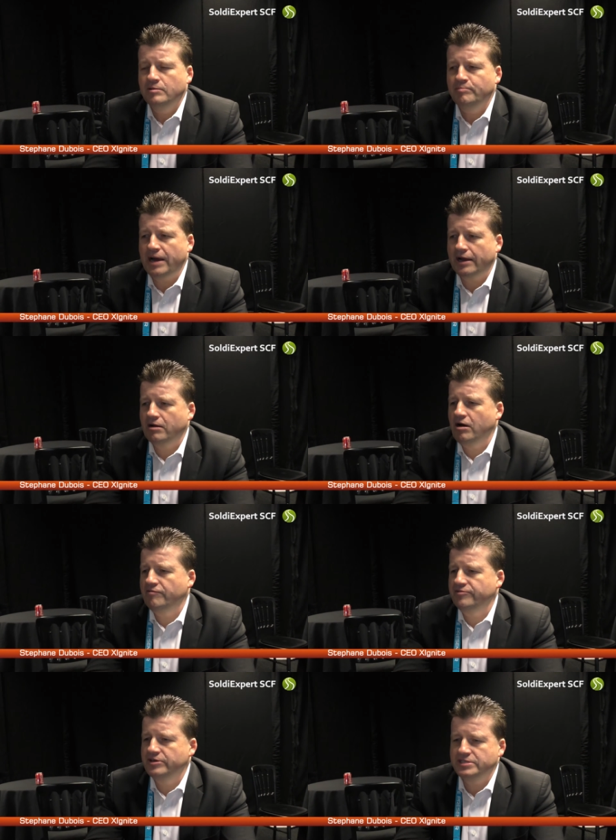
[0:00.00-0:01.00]
gestione del
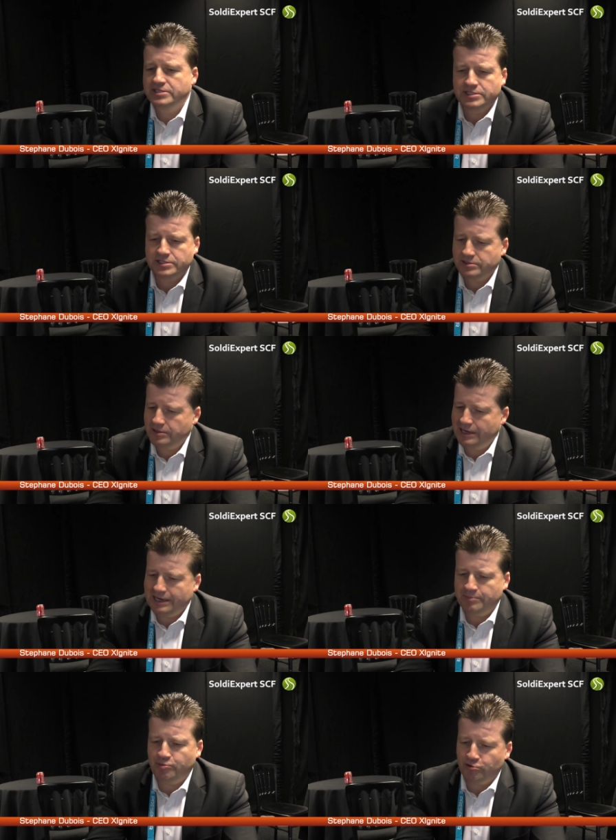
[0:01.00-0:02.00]
portafoglio
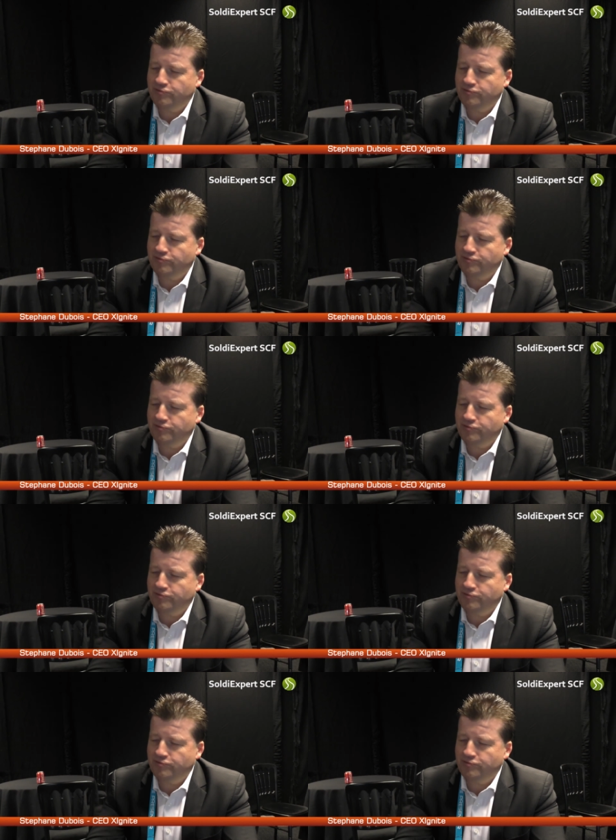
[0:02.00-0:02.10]
clienti.